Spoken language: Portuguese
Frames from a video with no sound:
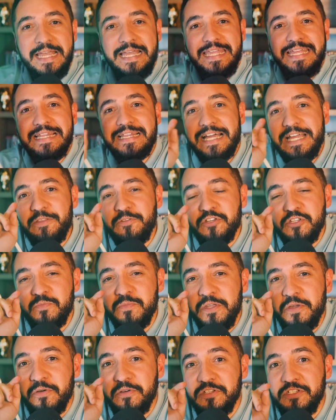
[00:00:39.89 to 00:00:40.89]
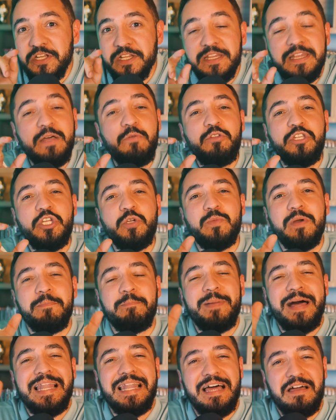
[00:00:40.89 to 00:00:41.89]
E lá em 2011, gente, não tinha uma
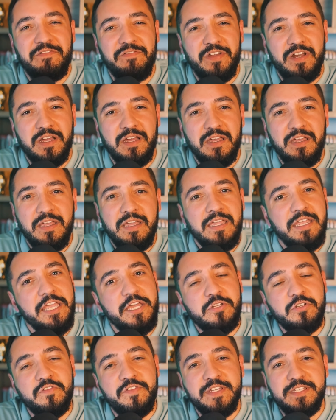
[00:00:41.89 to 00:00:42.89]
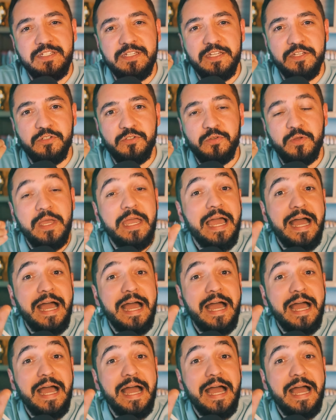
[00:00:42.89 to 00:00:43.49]
palavra que resolvesse isso.